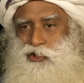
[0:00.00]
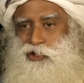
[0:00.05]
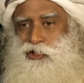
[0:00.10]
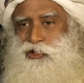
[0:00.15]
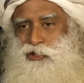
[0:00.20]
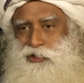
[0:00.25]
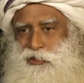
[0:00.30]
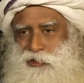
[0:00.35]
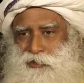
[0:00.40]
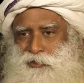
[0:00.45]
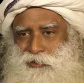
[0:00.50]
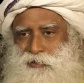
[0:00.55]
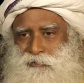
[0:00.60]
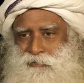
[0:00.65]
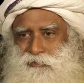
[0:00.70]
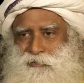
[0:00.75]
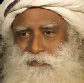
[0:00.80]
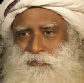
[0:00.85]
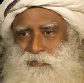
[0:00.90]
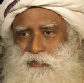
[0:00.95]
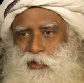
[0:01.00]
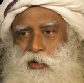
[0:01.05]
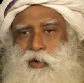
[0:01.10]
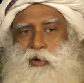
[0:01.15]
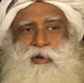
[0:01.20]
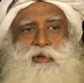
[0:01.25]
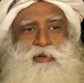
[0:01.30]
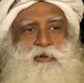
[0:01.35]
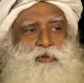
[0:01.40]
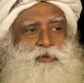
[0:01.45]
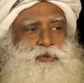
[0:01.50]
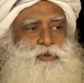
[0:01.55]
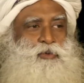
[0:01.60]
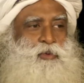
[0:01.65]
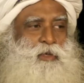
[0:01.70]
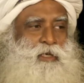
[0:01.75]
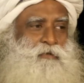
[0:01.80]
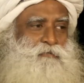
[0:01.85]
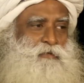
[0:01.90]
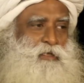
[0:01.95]
చేసుకోవాలి ఈ
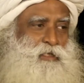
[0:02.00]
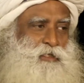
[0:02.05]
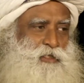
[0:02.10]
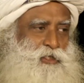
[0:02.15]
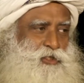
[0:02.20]
దేశంలో ఉంటున్న